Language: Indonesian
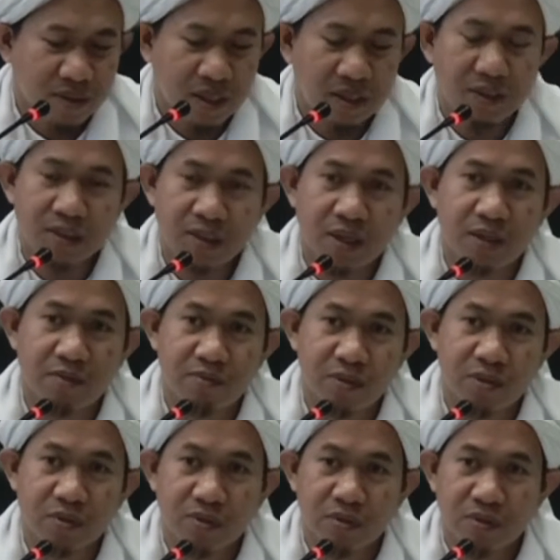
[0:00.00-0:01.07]
kan serem
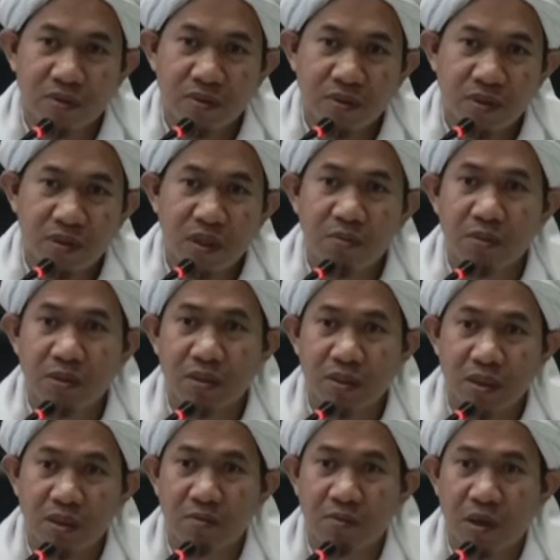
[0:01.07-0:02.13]
tuh di
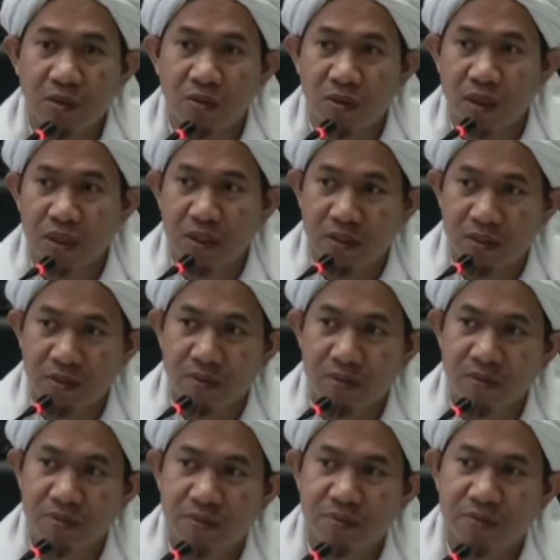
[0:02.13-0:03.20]
masjid melakukan itu
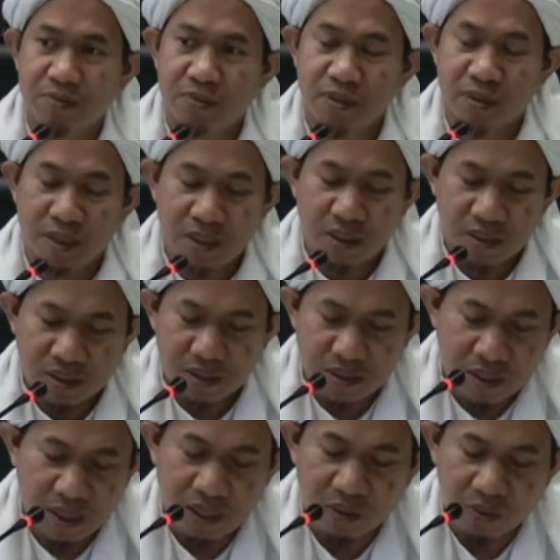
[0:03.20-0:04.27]

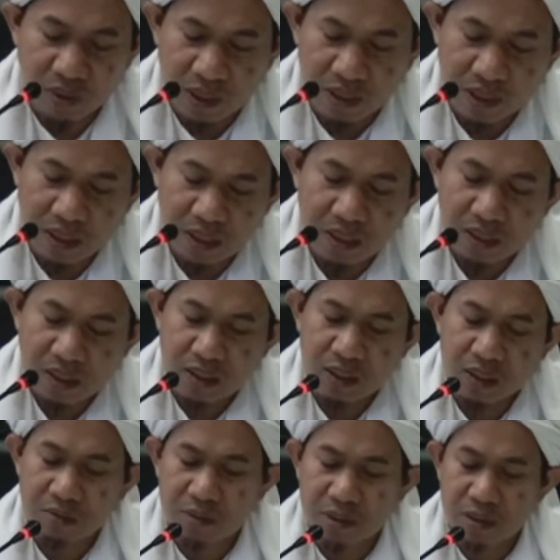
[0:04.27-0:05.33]
lakukannya
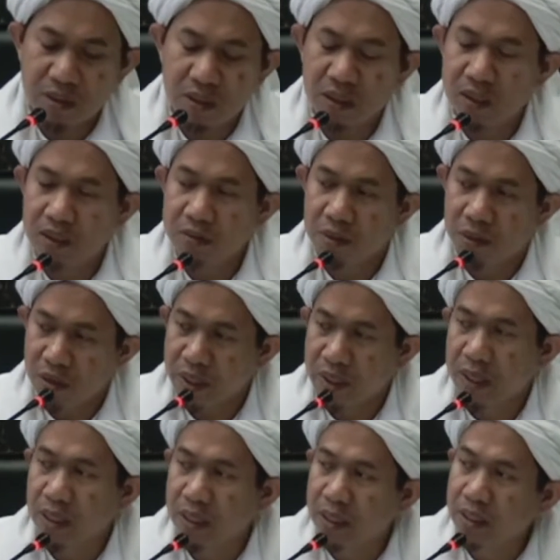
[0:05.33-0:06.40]
di masjid nah, oleh
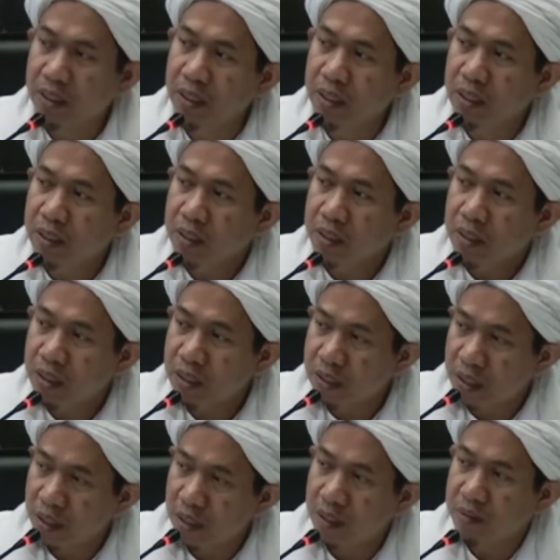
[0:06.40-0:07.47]
karenanya
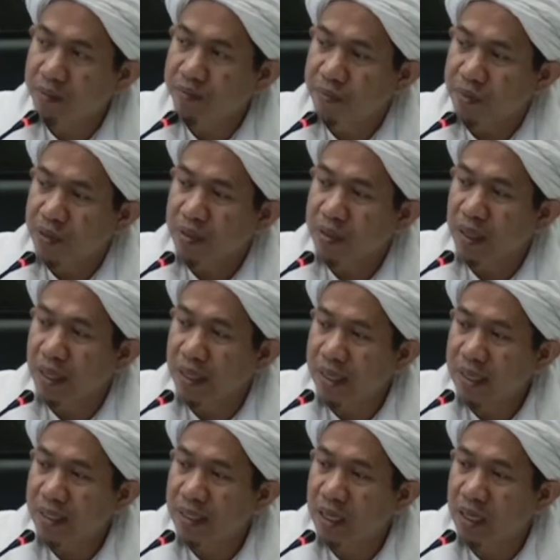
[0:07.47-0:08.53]
kita
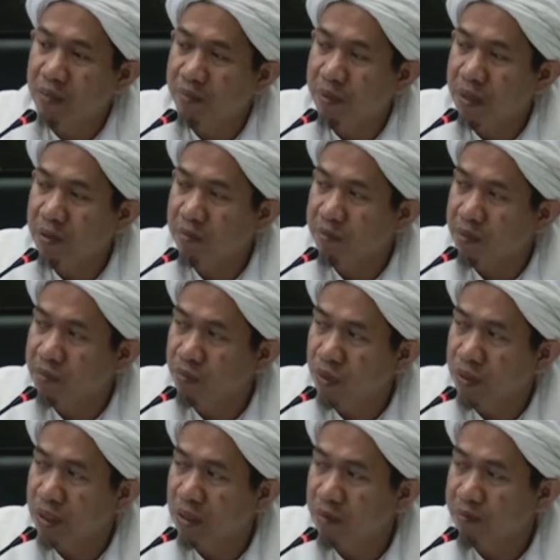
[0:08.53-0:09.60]
jaga daripada
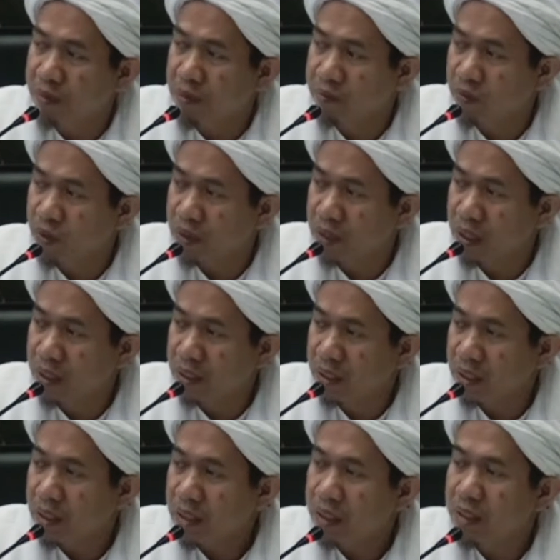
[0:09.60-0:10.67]
perbuatan-perbuatan
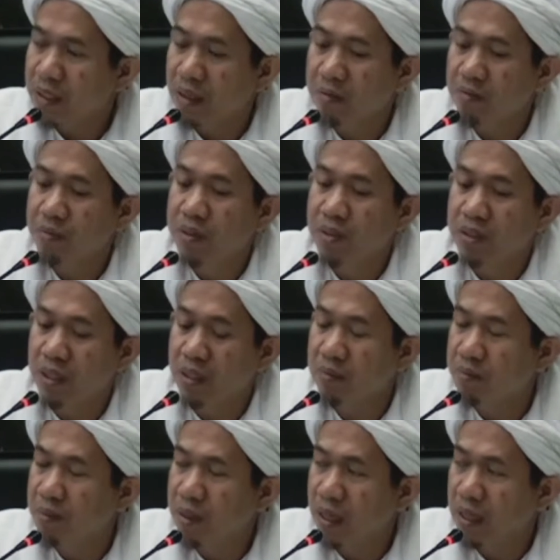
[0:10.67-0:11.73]
yang bisa
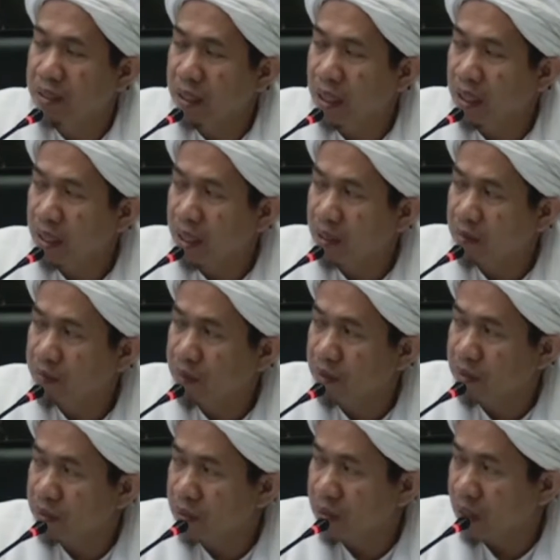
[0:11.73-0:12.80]
mendatangkan
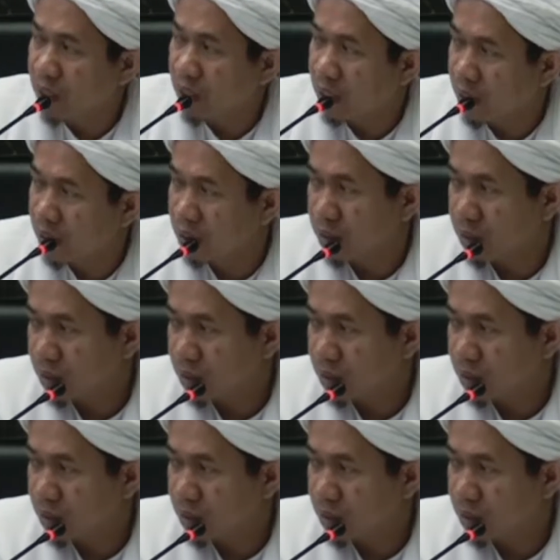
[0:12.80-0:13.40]
perzinahan